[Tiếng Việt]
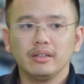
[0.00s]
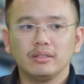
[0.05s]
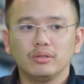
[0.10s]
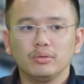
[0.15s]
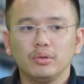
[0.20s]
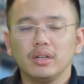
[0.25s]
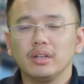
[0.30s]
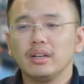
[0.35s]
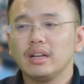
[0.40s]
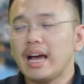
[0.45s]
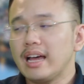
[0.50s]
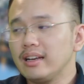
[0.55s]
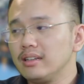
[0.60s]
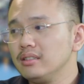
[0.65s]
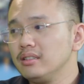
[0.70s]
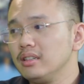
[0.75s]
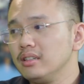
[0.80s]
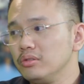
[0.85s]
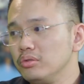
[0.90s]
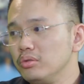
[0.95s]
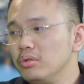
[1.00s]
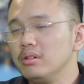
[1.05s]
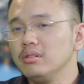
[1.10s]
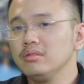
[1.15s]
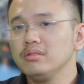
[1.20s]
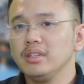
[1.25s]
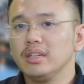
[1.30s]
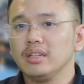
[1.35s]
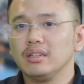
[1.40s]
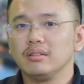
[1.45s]
tiền ăn, tiền
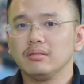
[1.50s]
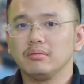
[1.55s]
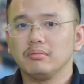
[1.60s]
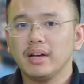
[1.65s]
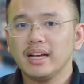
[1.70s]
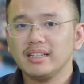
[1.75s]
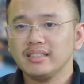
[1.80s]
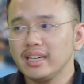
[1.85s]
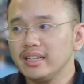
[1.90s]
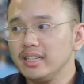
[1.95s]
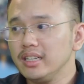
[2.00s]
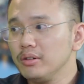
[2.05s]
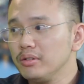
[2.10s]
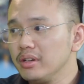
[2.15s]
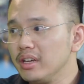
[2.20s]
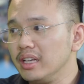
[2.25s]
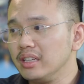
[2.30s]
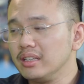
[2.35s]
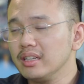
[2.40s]
uống, tiền ma chay hiếu hỉ,